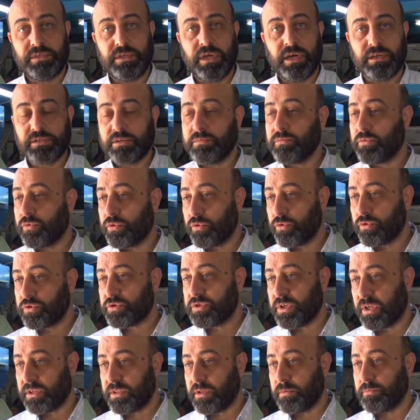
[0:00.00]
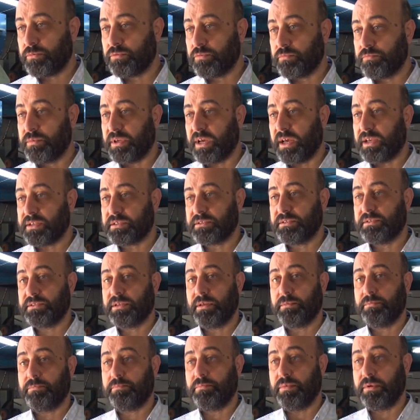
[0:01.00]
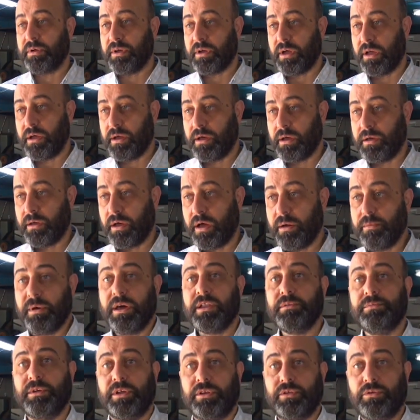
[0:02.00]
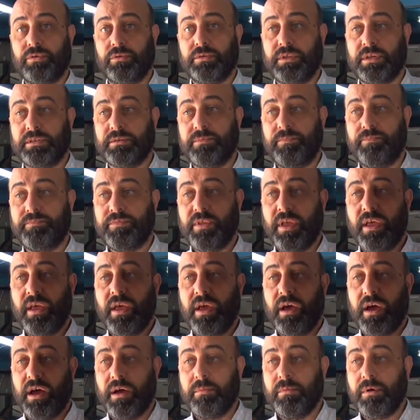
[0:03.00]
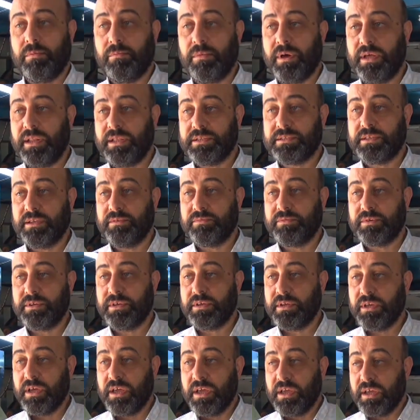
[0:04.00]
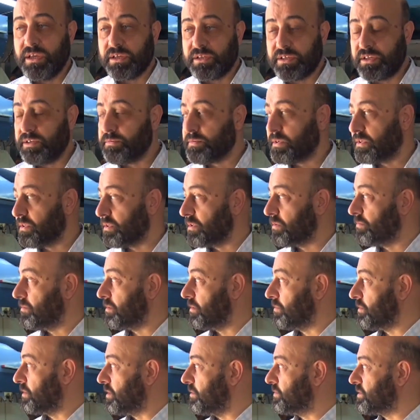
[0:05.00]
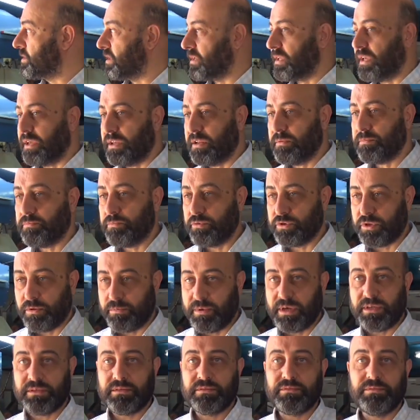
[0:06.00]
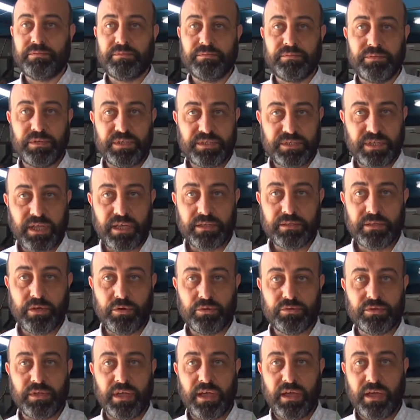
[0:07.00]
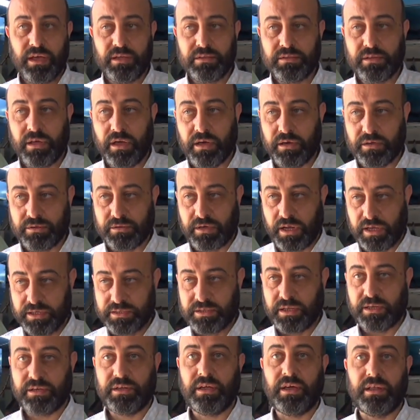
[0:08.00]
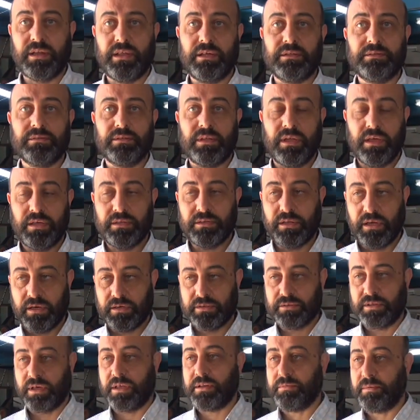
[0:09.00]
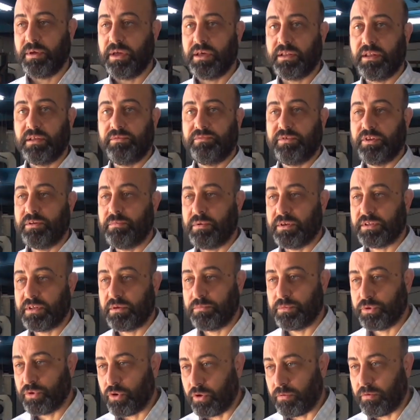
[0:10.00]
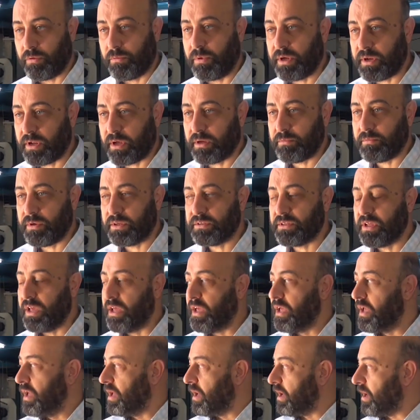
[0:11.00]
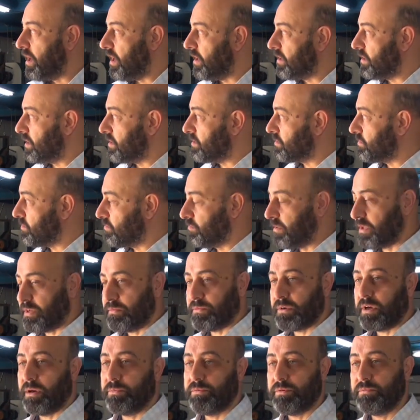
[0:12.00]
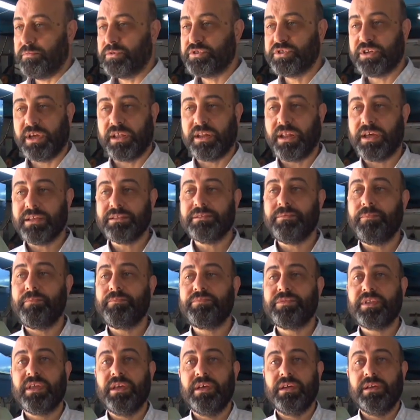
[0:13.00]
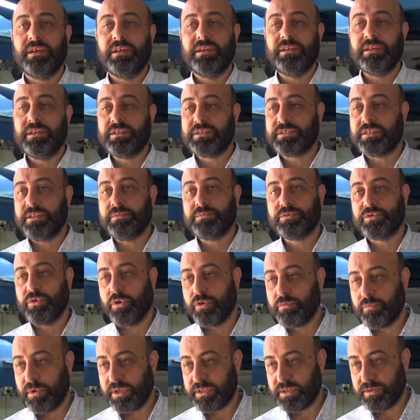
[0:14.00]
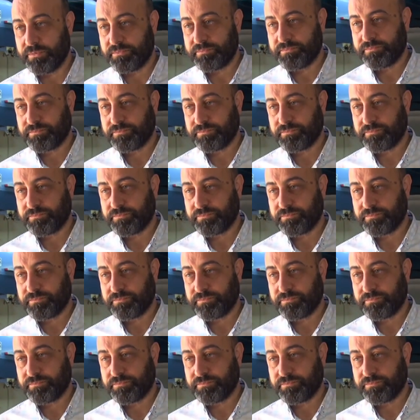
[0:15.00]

yardım kuruluşları da bu, aslında haber bekliyorlar. Ama maalesef ki kimse dediğim gibi kimse gelip burada ben İskenderun'da en ağır hasarı alan, en ağır darbe alan firmadan biri olmama rağmen halen benim kapımı çalan hiç kimse olmadı.